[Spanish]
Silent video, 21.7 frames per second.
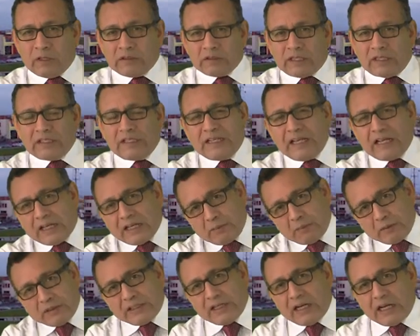tendrías que
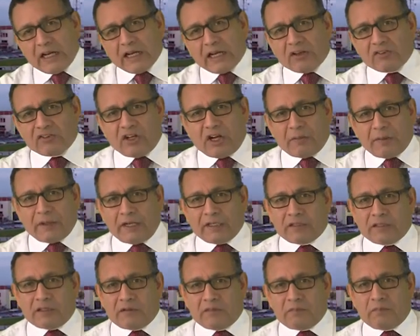meter a la cárcel a
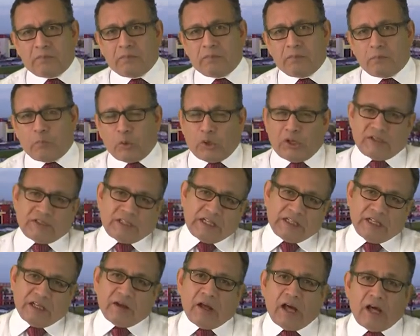Barata, porque
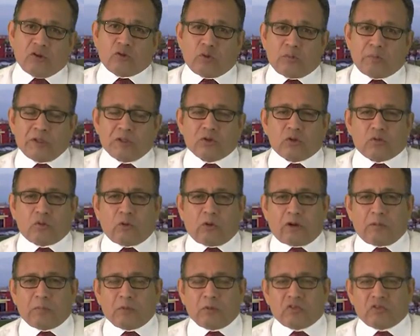estaría asumiendo su
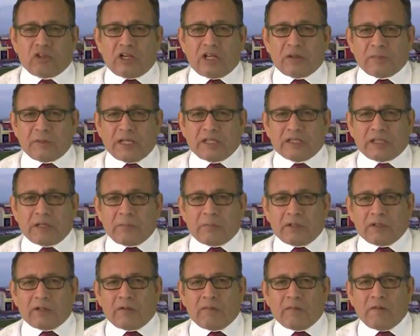responsabilidad
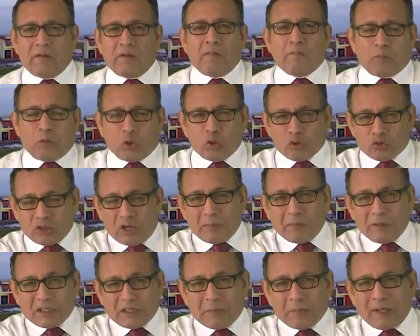inmediatamente. Pero no
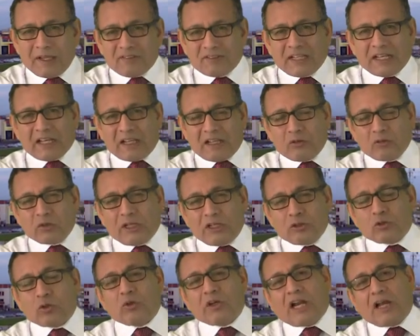solamente basta que haya un
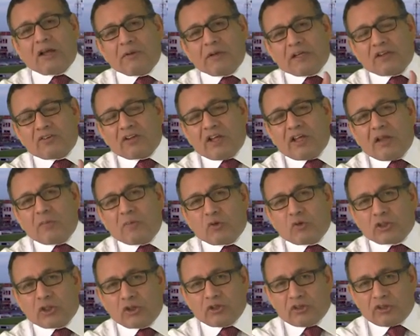delito grave que se haya
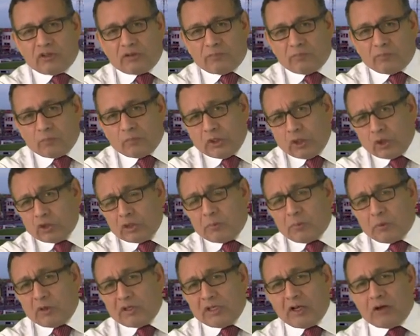demostrado de dónde
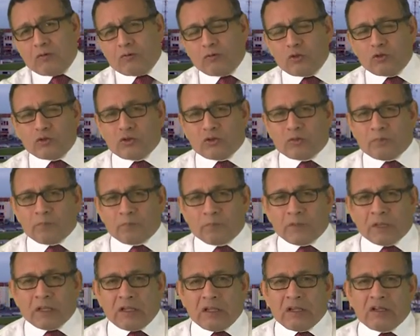provenían los fondos,
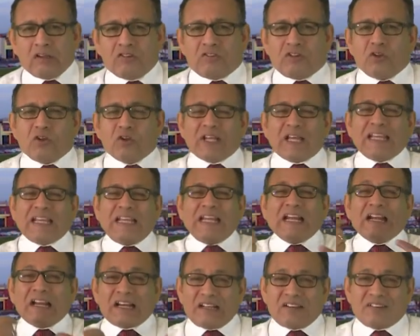sino que
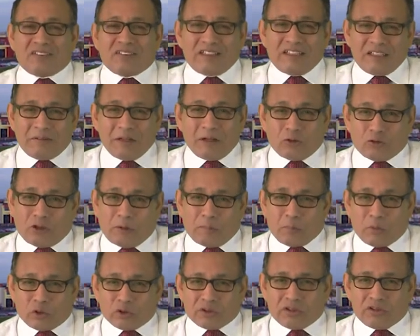quien recibe los
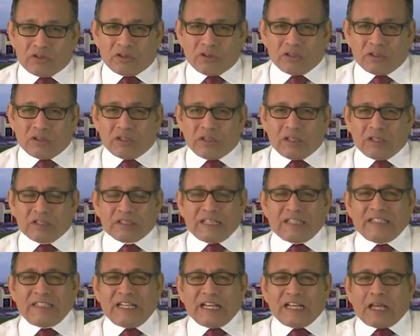aportes
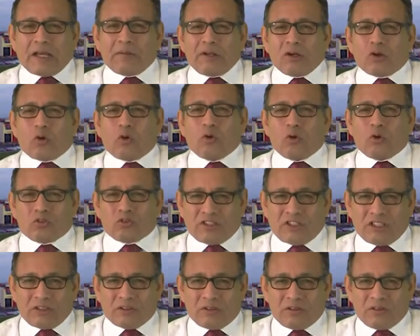tendría que haber
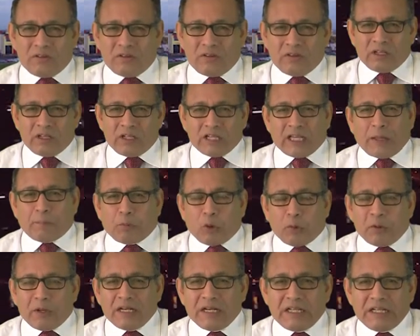conocido que
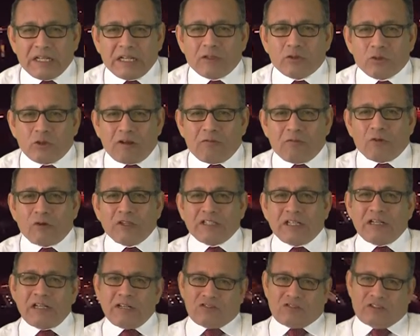provenían de una
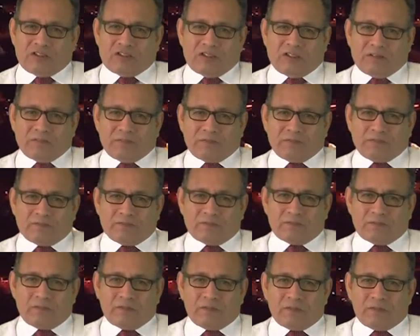fuente ilícita,
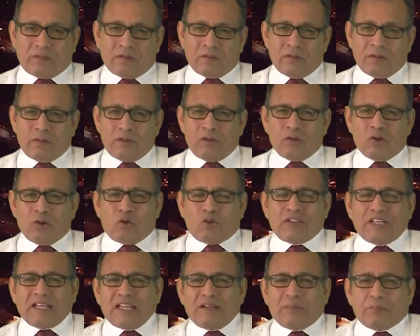
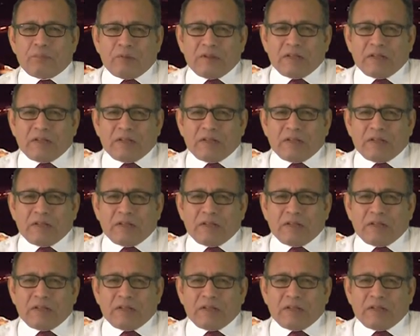cosa que es